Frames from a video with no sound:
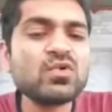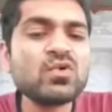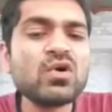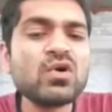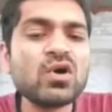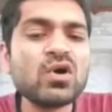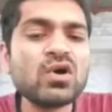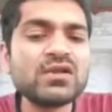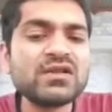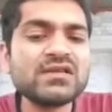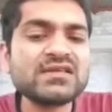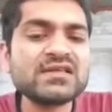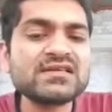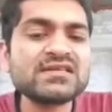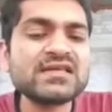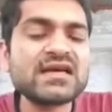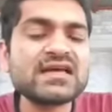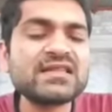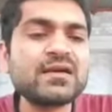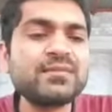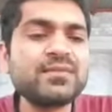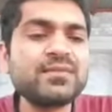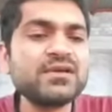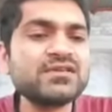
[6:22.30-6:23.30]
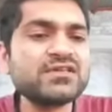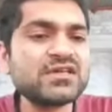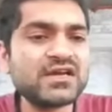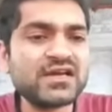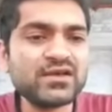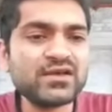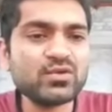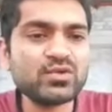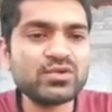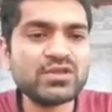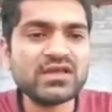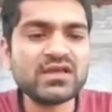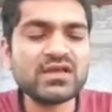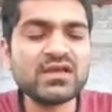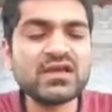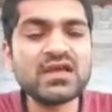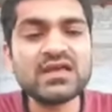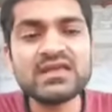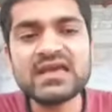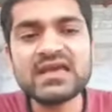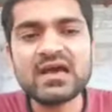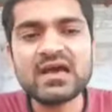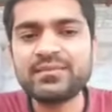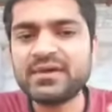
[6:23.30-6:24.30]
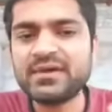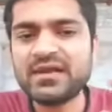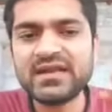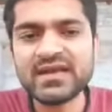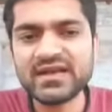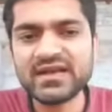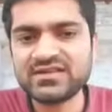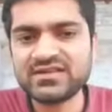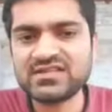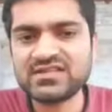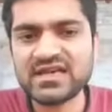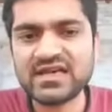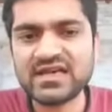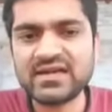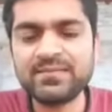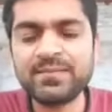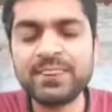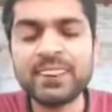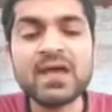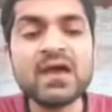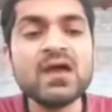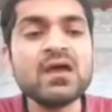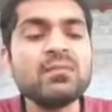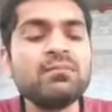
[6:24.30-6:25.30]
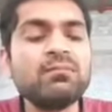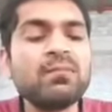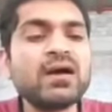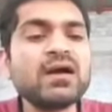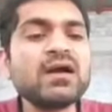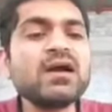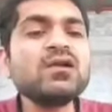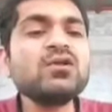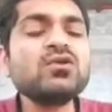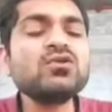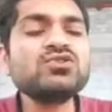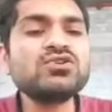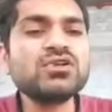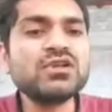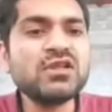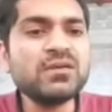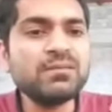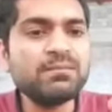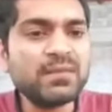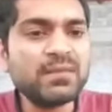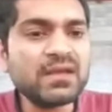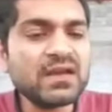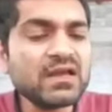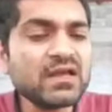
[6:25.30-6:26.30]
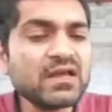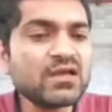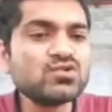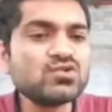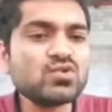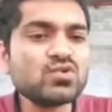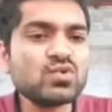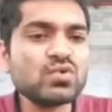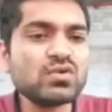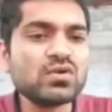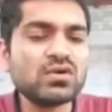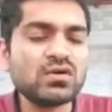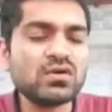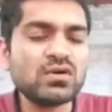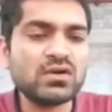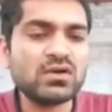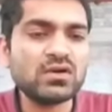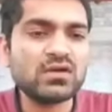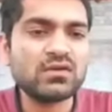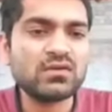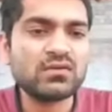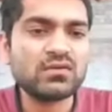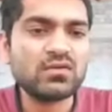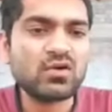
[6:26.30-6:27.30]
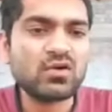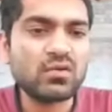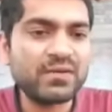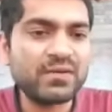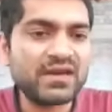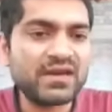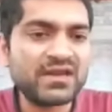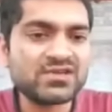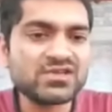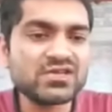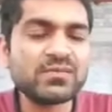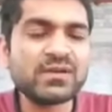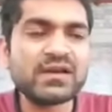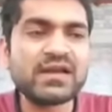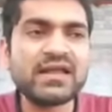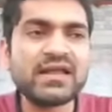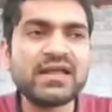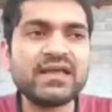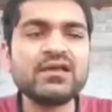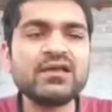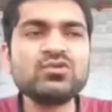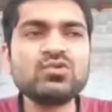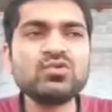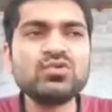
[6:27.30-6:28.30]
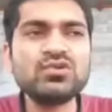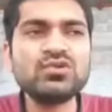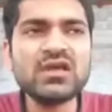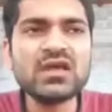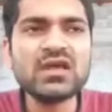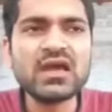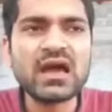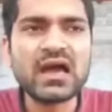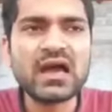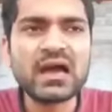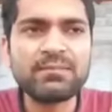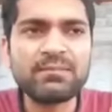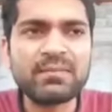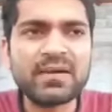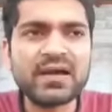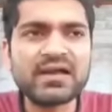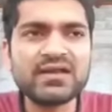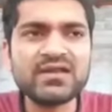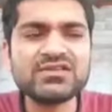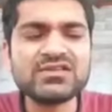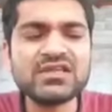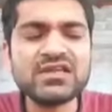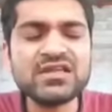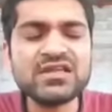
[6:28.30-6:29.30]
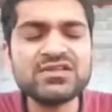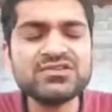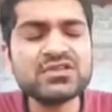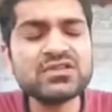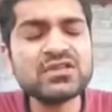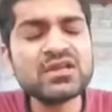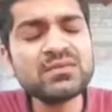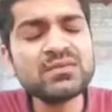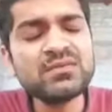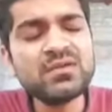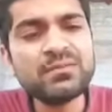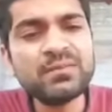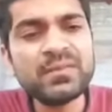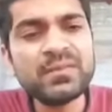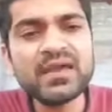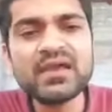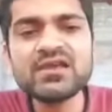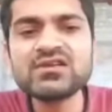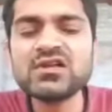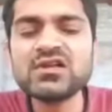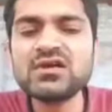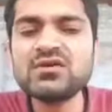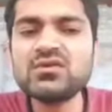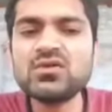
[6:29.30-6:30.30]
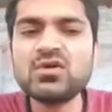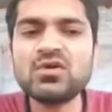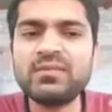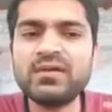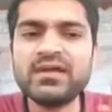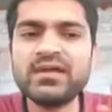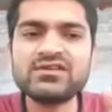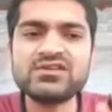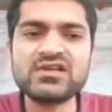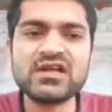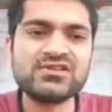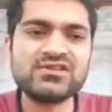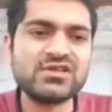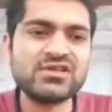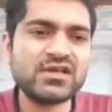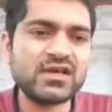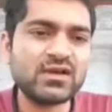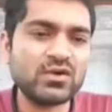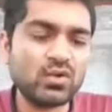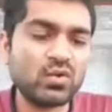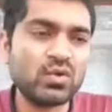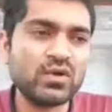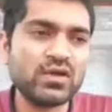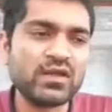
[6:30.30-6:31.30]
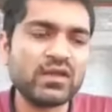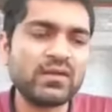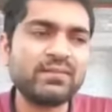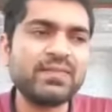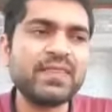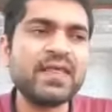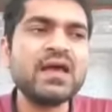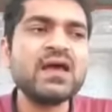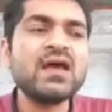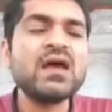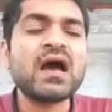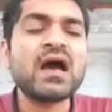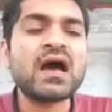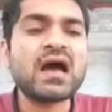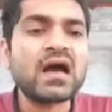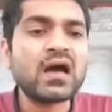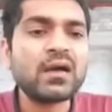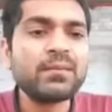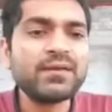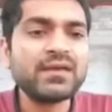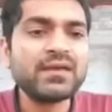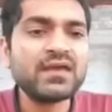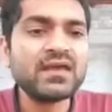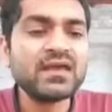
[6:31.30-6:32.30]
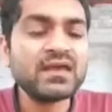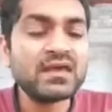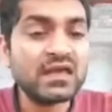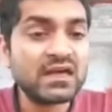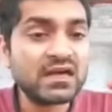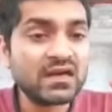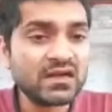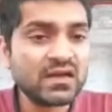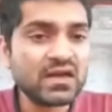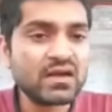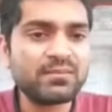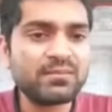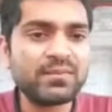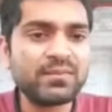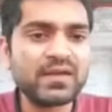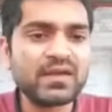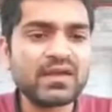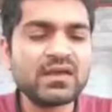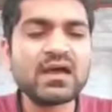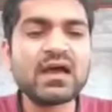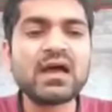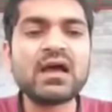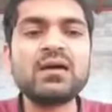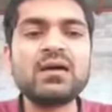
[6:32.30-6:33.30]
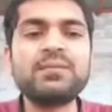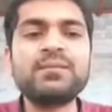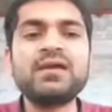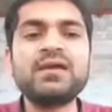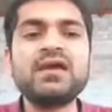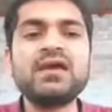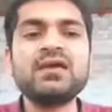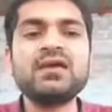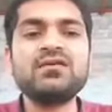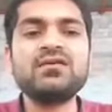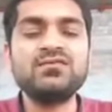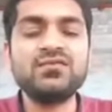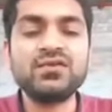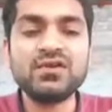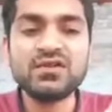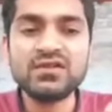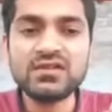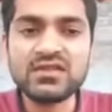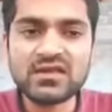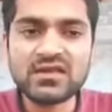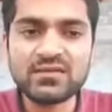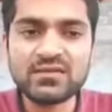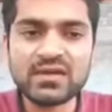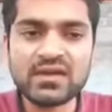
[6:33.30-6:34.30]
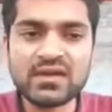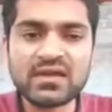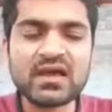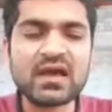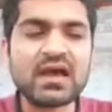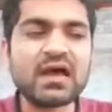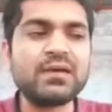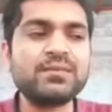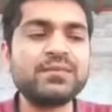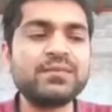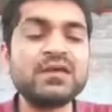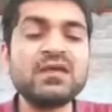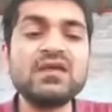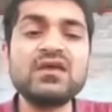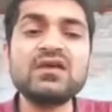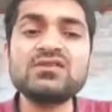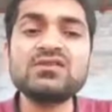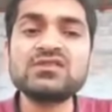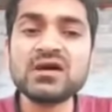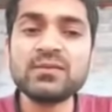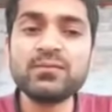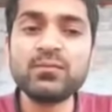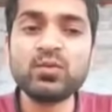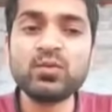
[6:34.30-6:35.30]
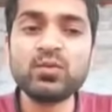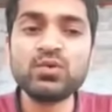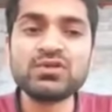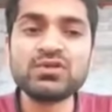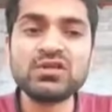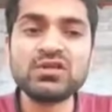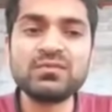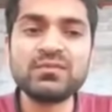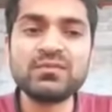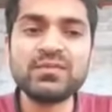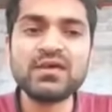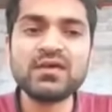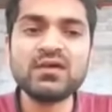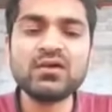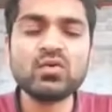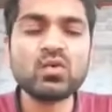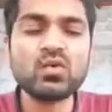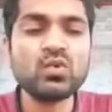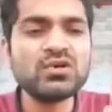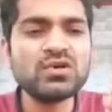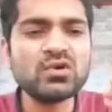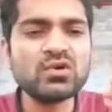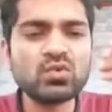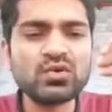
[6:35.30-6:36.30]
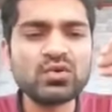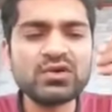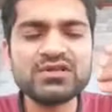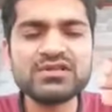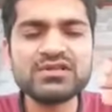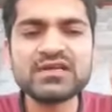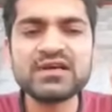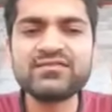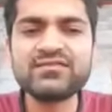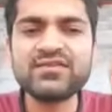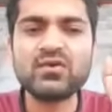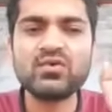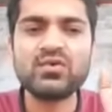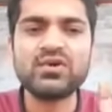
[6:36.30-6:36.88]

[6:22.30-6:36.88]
को और इसके साथ आपके छठे को देखेंगे ये आपके लिए अच्छा है मंगल और शनि मिल के जो कॉम्बिनेशन बनाएंगे तो ये आप मान के चलिए जितने भी मेष लग्न और मेष राशि के लोग हैं आपकी इनकम में आपके वृद्धि में आपकी इच्छा पूर्ति में कोई ना कोई इजाफा